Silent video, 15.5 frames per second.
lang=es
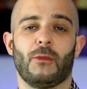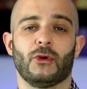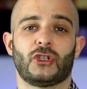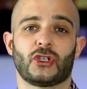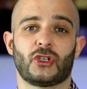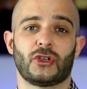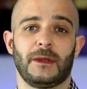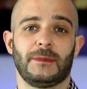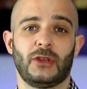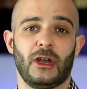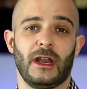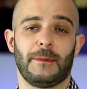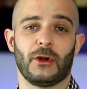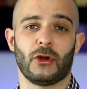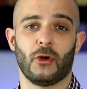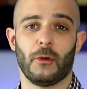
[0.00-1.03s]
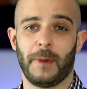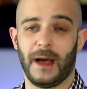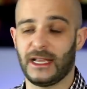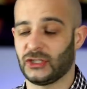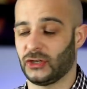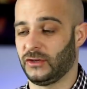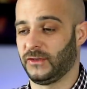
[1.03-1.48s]
a muchos suscriptores les
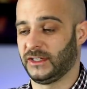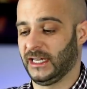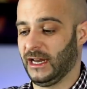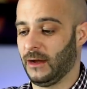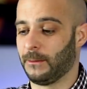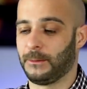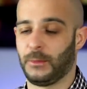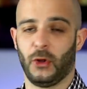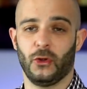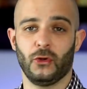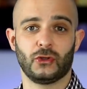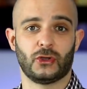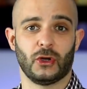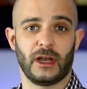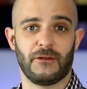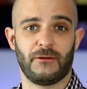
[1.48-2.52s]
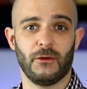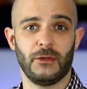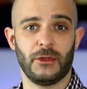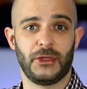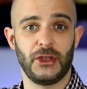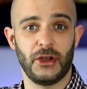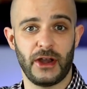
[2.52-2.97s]
preocupa eso y sería un producto que
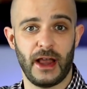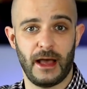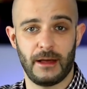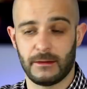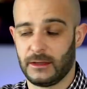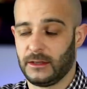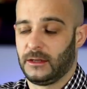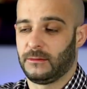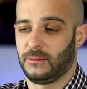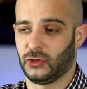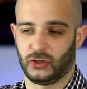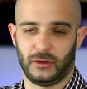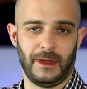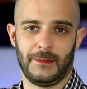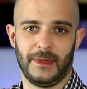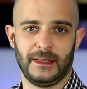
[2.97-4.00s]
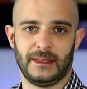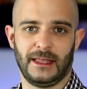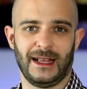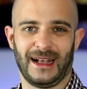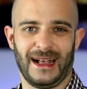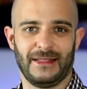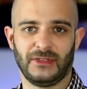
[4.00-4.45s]
funciona, pues obviamente
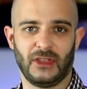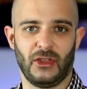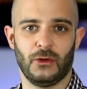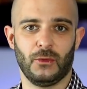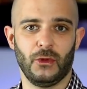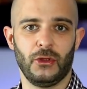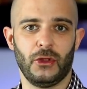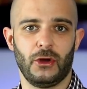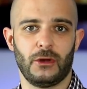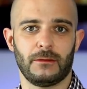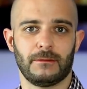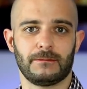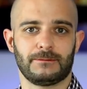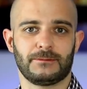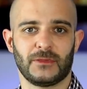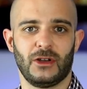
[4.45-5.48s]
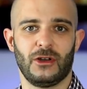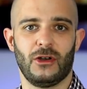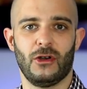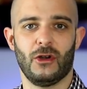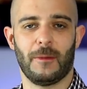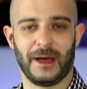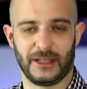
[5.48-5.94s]
encantado el mundo,
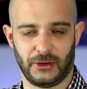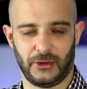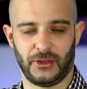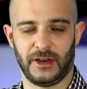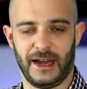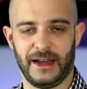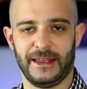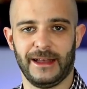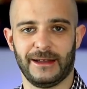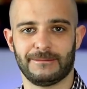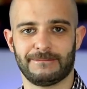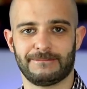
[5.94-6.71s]
lo patrocinaría.